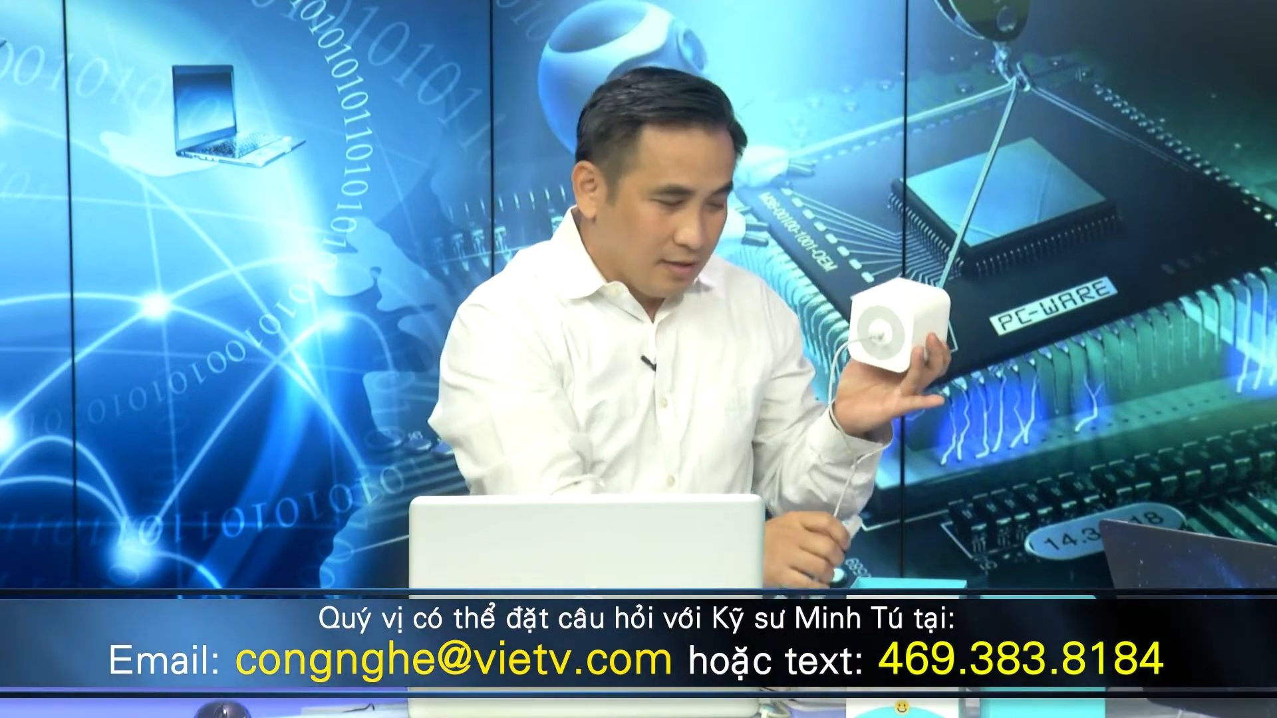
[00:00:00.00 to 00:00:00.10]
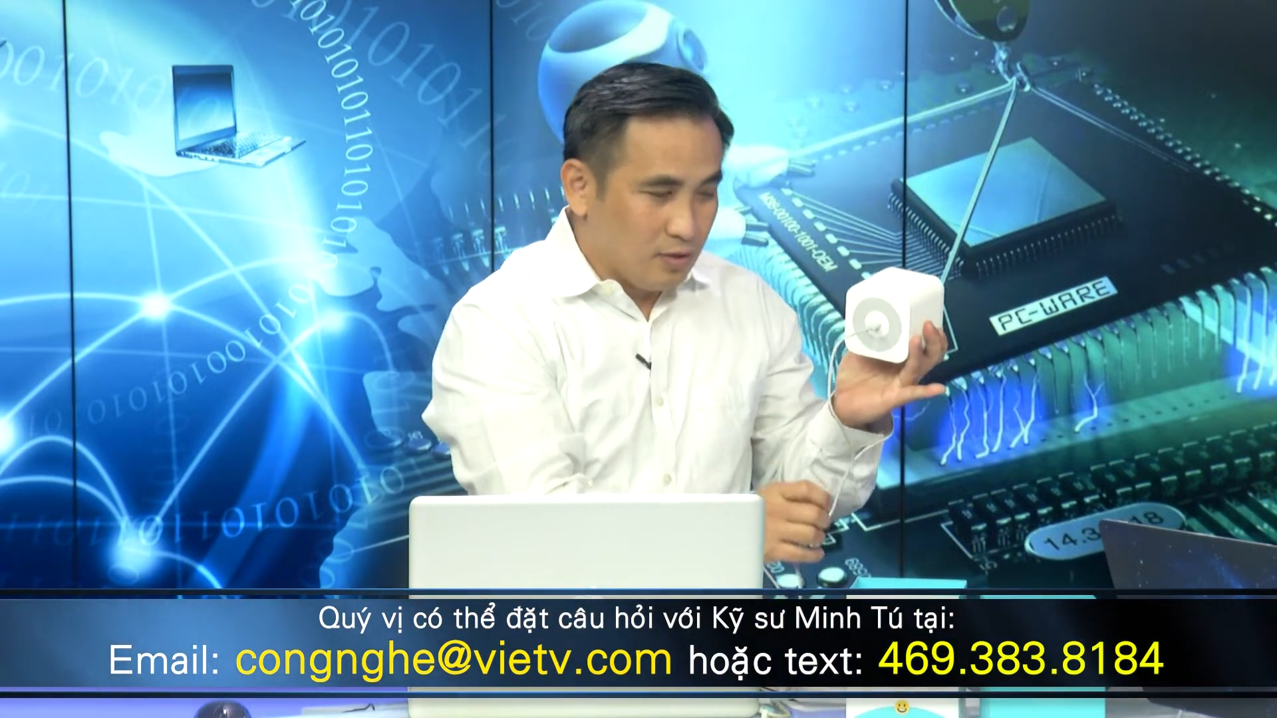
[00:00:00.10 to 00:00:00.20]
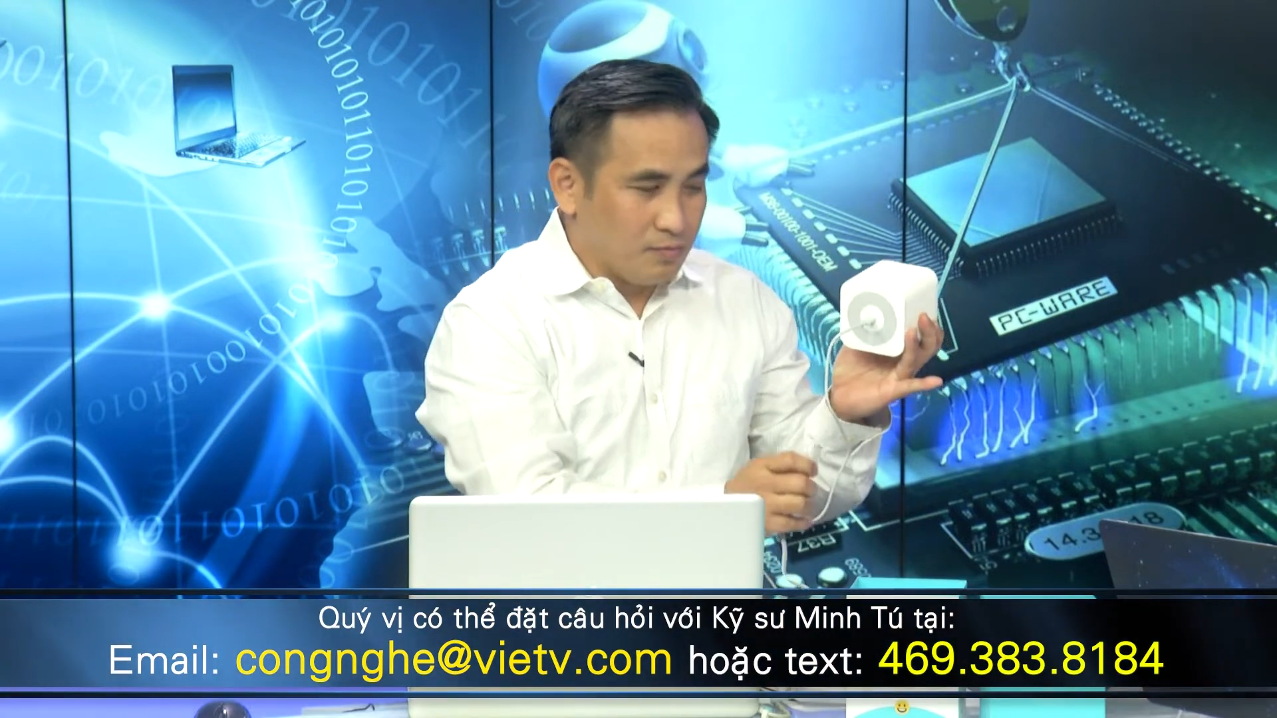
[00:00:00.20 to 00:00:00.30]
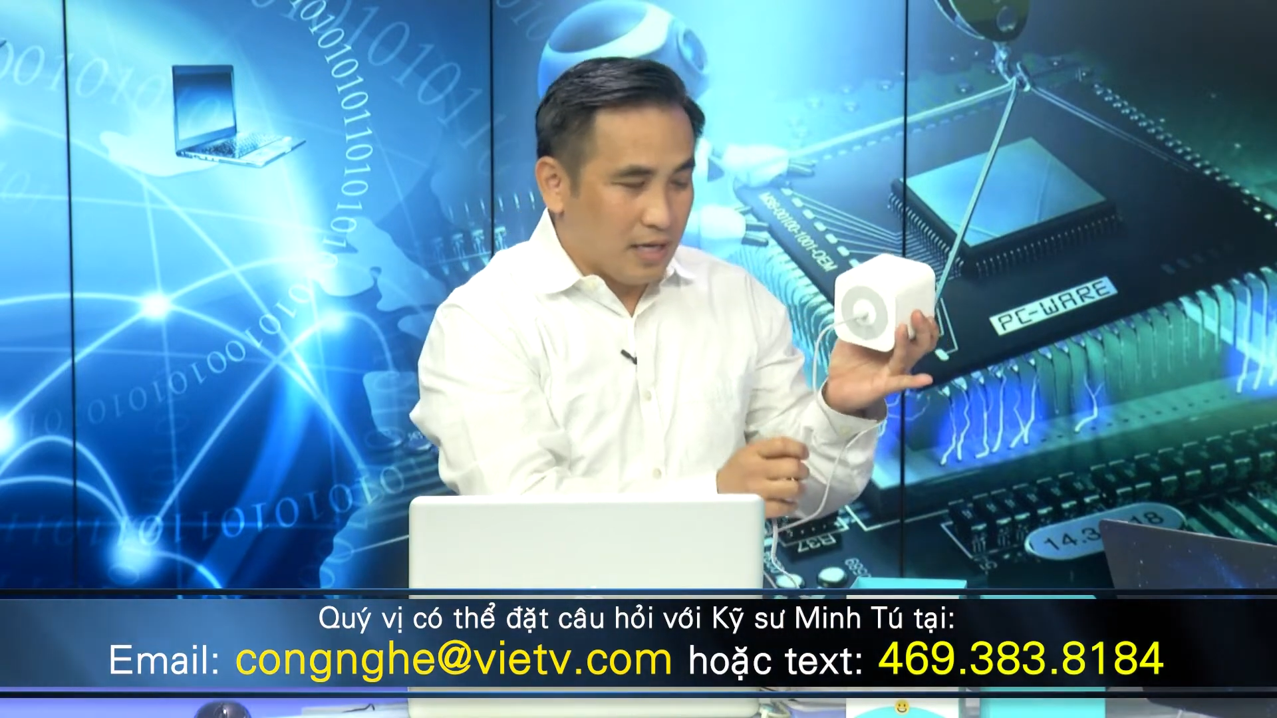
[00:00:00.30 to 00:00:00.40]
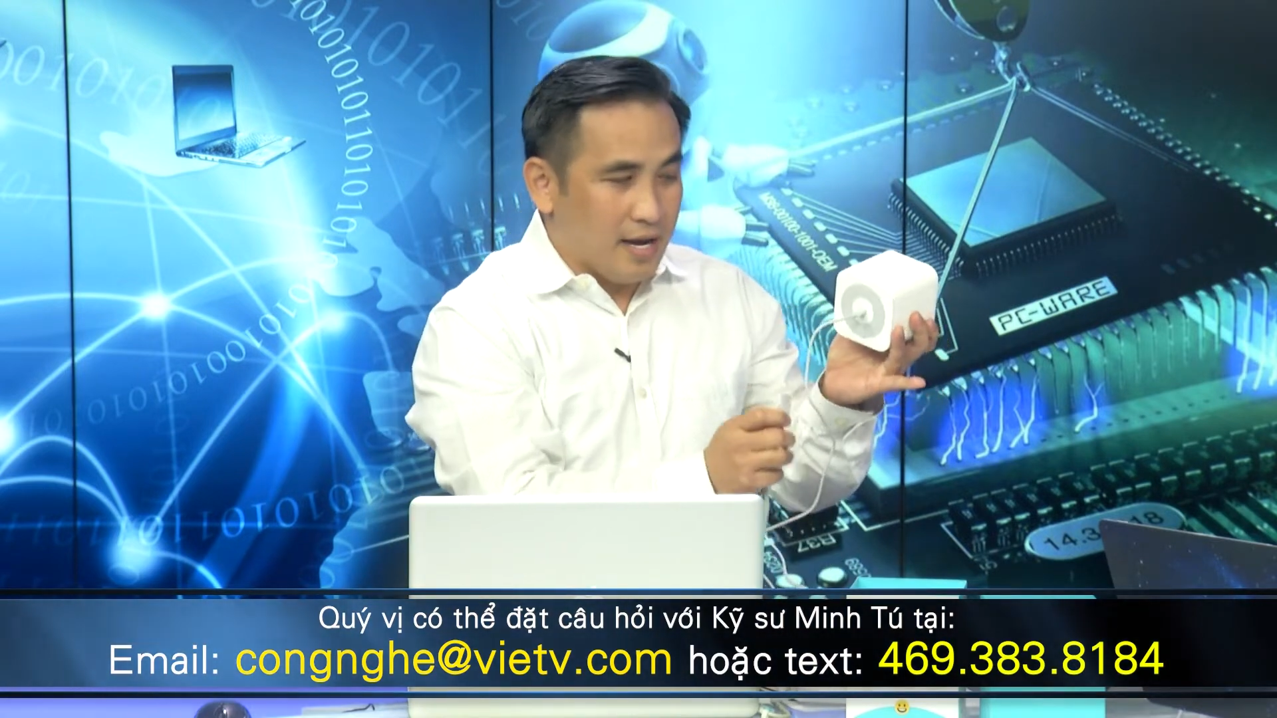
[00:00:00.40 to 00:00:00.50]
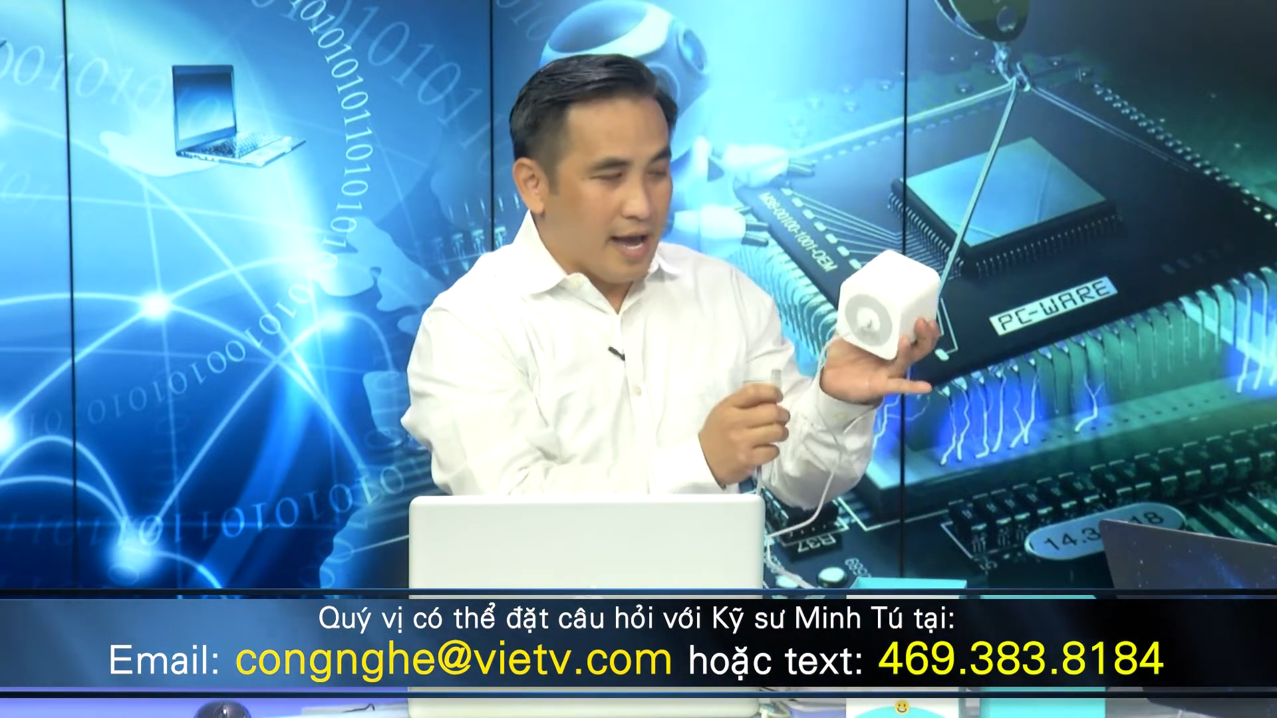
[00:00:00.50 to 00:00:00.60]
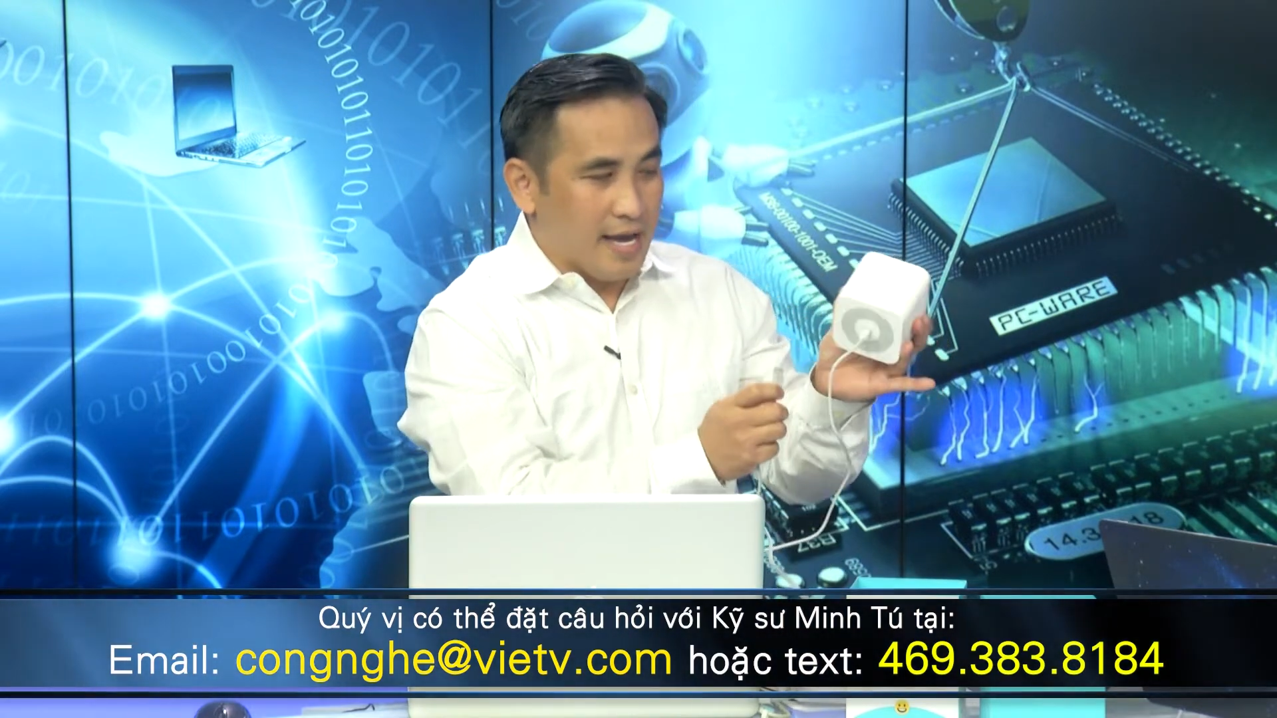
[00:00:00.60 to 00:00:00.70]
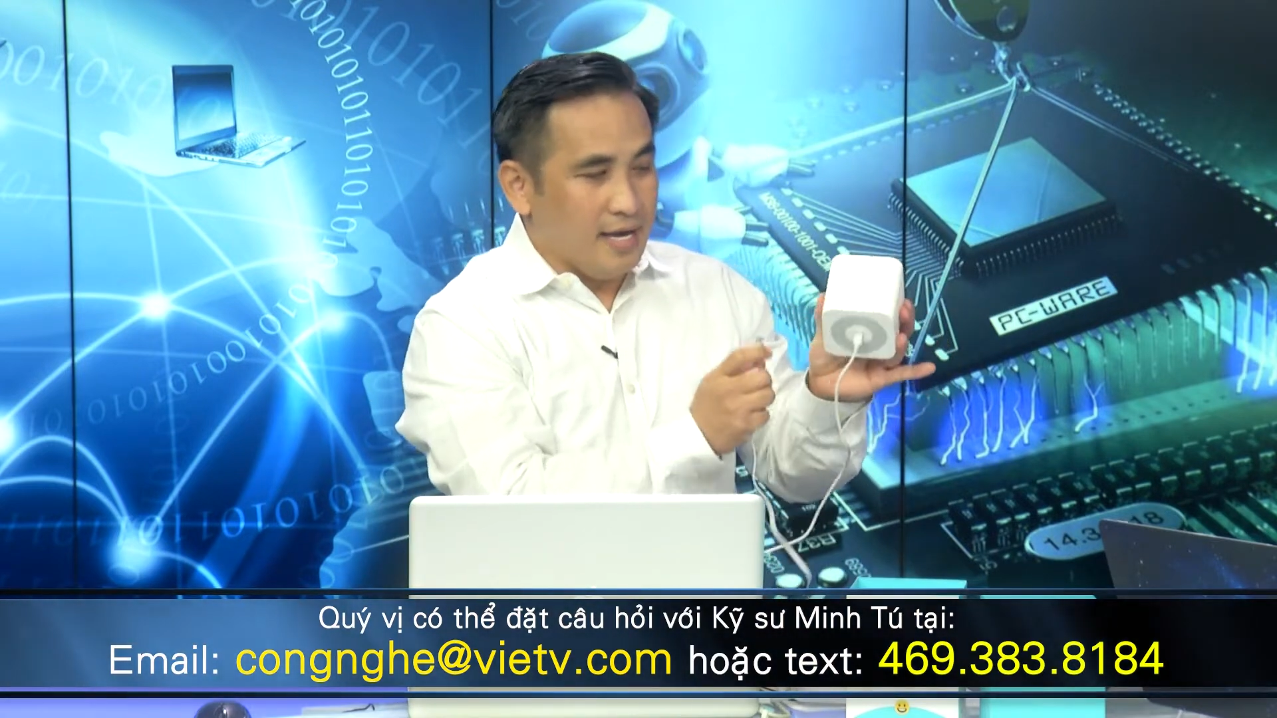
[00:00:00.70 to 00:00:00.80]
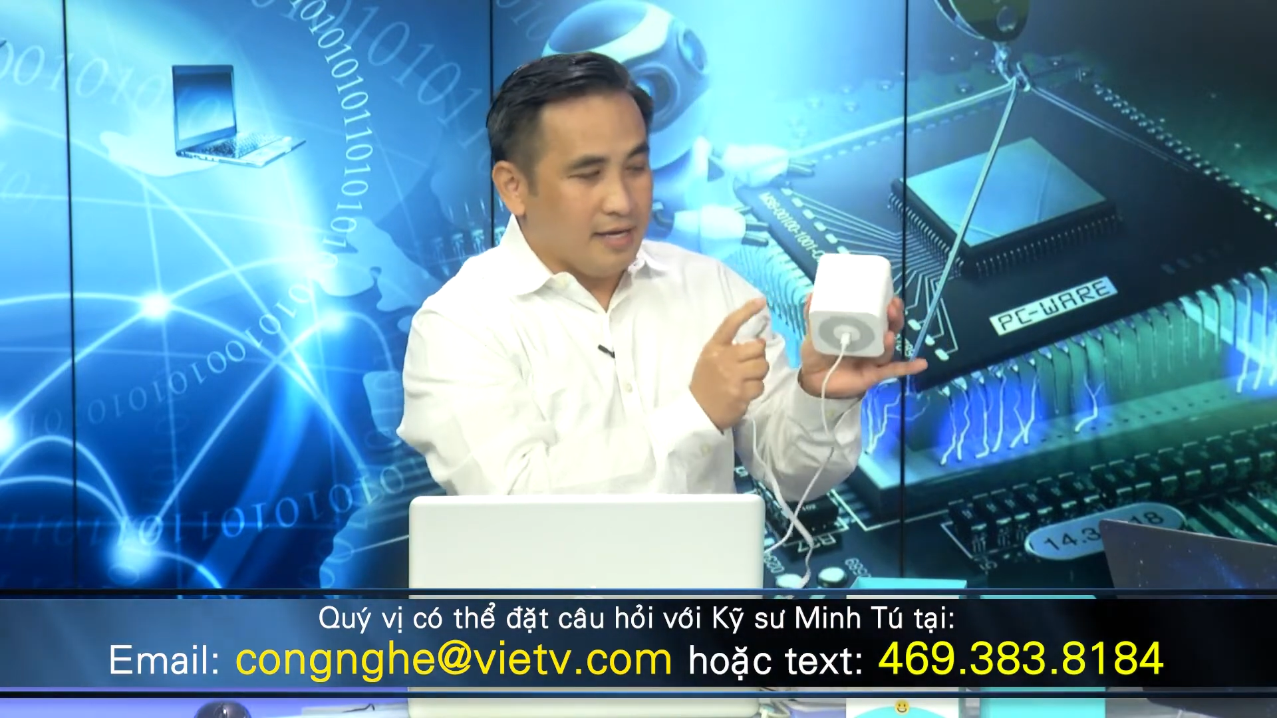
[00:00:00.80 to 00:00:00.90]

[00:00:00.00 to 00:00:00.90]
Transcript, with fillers: chúng ta để